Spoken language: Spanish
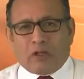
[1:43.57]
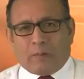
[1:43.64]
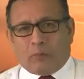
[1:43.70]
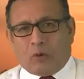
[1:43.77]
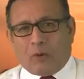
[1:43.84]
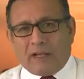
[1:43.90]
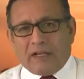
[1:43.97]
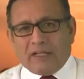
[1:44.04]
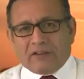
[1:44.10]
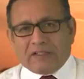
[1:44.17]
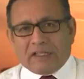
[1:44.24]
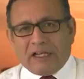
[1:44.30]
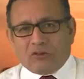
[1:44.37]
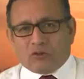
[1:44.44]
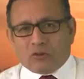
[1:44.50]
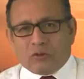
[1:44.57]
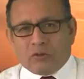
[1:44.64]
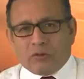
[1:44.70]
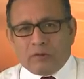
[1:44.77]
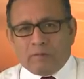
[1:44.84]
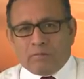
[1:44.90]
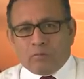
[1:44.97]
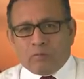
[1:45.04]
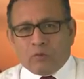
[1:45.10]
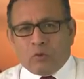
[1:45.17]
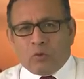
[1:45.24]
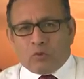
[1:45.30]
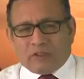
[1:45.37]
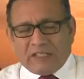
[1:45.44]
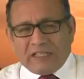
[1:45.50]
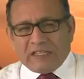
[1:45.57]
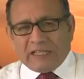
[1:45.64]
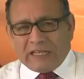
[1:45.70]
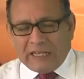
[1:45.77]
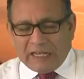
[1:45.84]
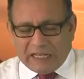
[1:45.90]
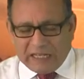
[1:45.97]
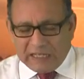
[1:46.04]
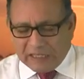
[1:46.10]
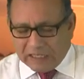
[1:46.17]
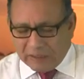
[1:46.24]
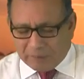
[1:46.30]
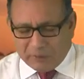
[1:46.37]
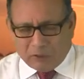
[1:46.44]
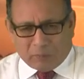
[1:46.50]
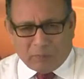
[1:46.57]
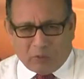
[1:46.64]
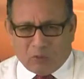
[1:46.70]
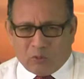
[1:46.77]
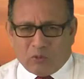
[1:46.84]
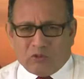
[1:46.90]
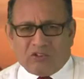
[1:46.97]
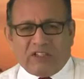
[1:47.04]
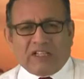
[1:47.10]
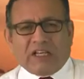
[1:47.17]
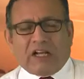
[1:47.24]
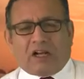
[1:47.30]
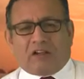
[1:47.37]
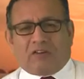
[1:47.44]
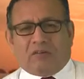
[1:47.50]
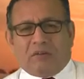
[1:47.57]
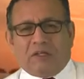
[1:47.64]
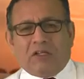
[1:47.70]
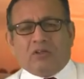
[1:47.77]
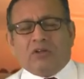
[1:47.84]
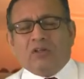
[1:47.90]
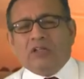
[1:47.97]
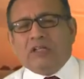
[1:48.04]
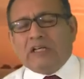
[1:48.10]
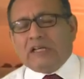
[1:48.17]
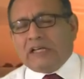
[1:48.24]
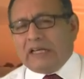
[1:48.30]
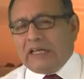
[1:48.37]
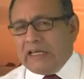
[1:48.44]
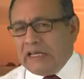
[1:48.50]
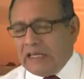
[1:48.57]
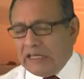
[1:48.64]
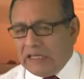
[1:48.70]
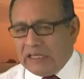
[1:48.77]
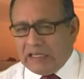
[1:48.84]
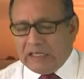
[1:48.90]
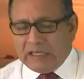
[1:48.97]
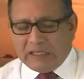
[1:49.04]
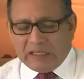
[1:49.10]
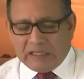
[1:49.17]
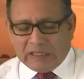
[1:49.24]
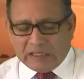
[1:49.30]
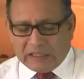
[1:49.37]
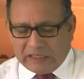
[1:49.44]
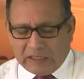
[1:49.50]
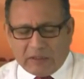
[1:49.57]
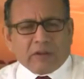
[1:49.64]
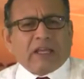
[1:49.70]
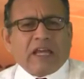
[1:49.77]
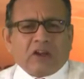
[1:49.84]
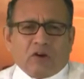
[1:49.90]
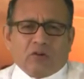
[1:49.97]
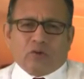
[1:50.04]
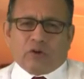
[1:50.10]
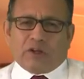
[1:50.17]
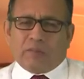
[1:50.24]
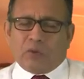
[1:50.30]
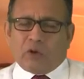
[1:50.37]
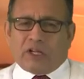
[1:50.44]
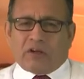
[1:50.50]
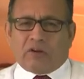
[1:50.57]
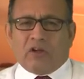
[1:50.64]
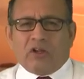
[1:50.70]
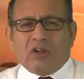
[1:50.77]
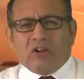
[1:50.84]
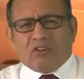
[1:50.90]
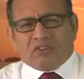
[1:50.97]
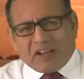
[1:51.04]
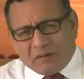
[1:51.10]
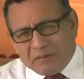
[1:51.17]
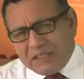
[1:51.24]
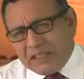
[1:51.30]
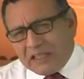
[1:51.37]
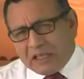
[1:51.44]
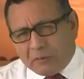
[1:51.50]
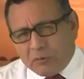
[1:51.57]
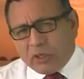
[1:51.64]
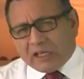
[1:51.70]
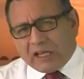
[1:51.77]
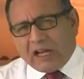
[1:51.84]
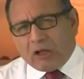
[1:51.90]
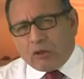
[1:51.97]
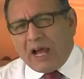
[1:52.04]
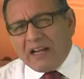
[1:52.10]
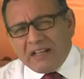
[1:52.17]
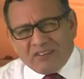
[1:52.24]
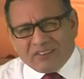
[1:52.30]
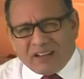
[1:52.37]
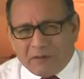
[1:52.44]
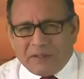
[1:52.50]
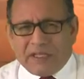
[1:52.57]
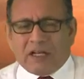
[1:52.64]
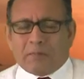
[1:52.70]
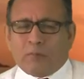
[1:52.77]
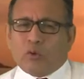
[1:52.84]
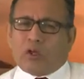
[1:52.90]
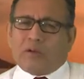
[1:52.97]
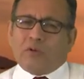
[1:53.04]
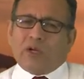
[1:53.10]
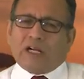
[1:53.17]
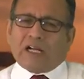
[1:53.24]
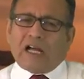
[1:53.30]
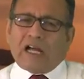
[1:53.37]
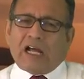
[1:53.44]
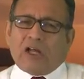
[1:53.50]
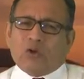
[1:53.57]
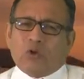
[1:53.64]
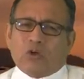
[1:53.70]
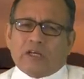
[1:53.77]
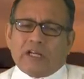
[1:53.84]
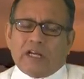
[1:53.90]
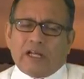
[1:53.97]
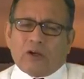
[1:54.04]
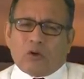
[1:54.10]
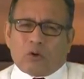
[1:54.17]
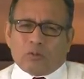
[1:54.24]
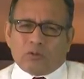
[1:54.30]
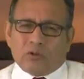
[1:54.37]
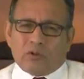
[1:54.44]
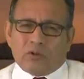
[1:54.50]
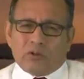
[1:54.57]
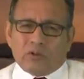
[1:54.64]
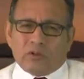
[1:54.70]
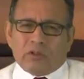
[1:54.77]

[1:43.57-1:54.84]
de probar en este caso. ¿Ustedes creen que Pedro Pablo Kuczynski ha recibido, que, que Keiko Fujimori ha ¿Sabían que había una caja 2? ¿Alguien sabía creo que había una caja 2 que era de corrupción?